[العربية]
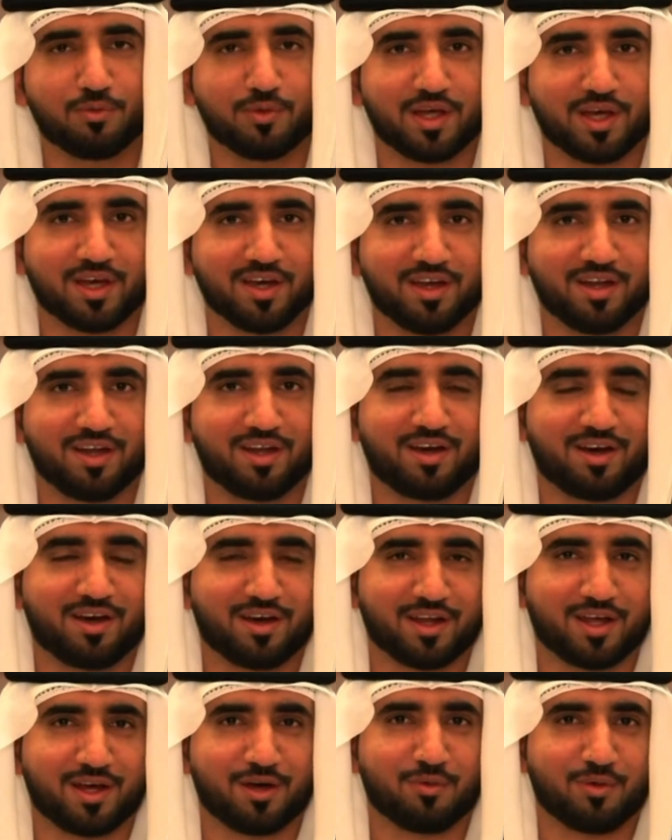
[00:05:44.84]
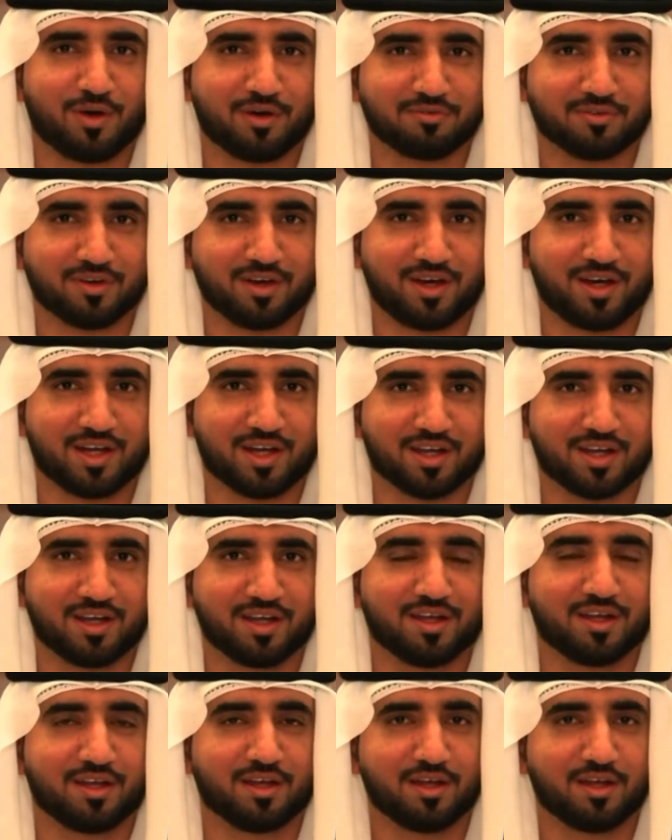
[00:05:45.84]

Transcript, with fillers: هو نقل اراء وافكار